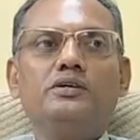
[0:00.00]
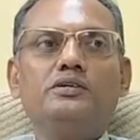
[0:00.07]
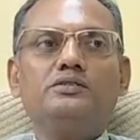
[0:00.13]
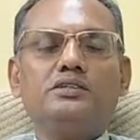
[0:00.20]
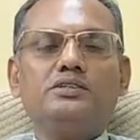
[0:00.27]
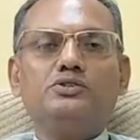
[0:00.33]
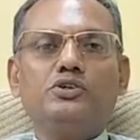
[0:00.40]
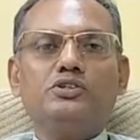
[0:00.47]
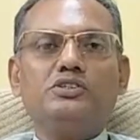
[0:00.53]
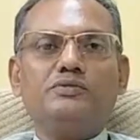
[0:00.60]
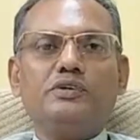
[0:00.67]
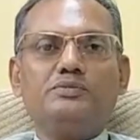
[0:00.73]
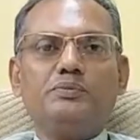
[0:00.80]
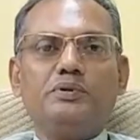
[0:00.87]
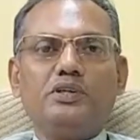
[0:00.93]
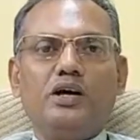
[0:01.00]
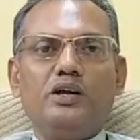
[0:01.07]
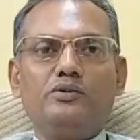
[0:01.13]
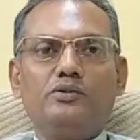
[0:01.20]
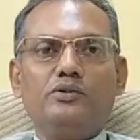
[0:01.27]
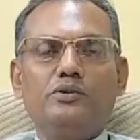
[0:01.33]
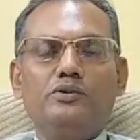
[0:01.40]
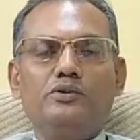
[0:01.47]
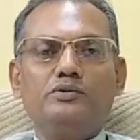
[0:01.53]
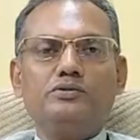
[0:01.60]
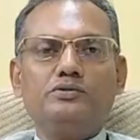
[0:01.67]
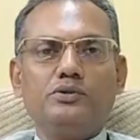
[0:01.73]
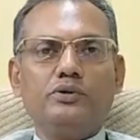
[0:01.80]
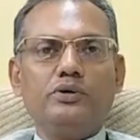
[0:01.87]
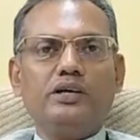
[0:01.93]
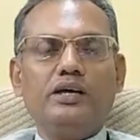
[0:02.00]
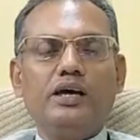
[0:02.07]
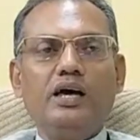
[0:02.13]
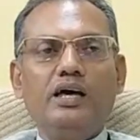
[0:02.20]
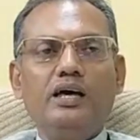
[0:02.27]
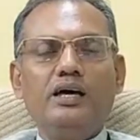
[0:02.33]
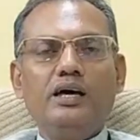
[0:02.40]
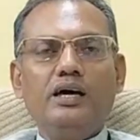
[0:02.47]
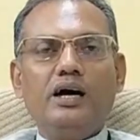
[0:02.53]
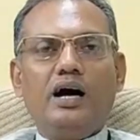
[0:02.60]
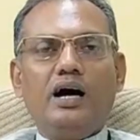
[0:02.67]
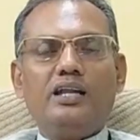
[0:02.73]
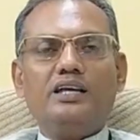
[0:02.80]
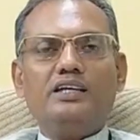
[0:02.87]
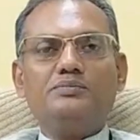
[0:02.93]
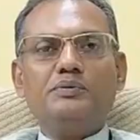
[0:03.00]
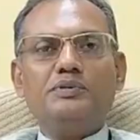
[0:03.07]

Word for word: संजोसफ अस्पताल को शुरू किया और इसमें